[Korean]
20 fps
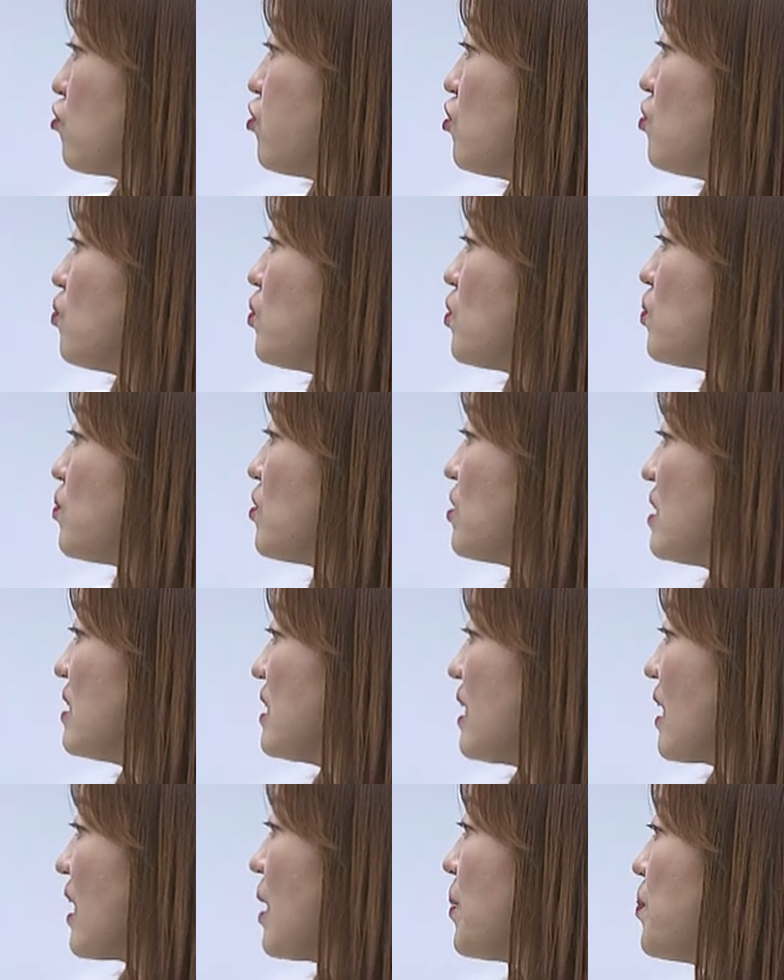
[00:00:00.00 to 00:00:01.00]
두 부분
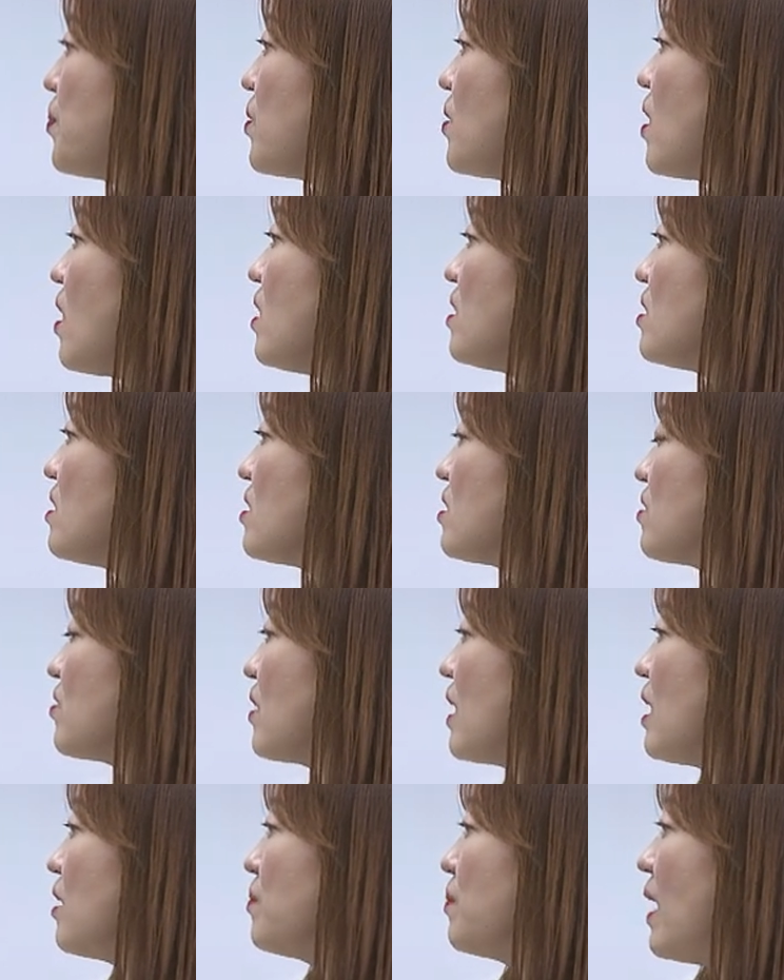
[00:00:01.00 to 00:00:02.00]
이상의 블런트
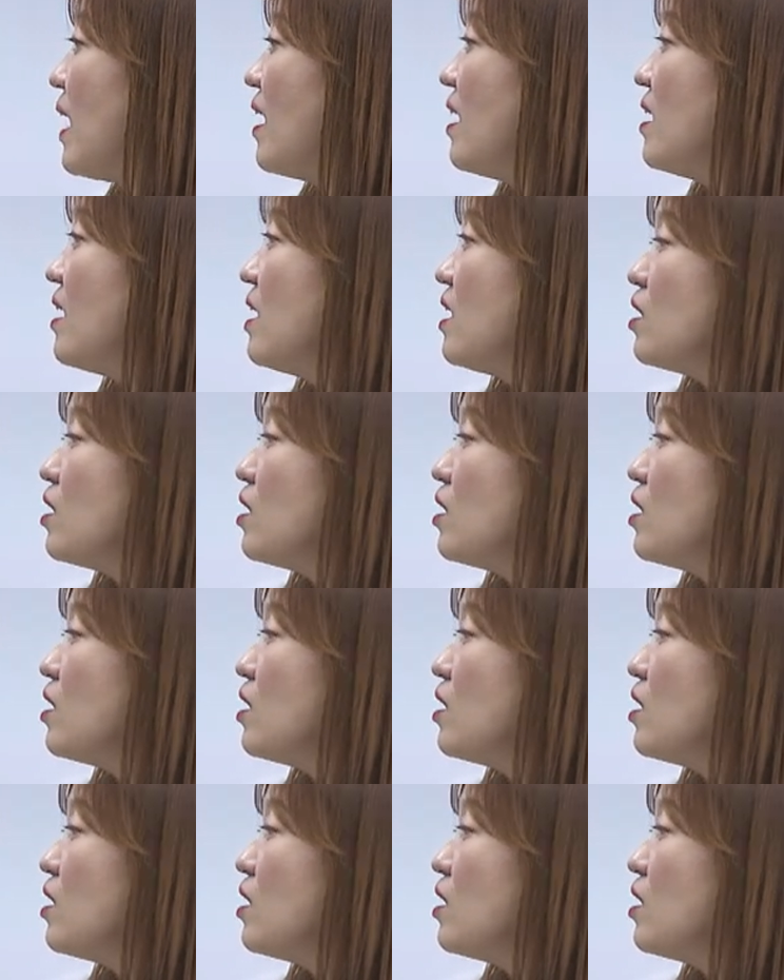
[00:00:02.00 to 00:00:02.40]
트라우마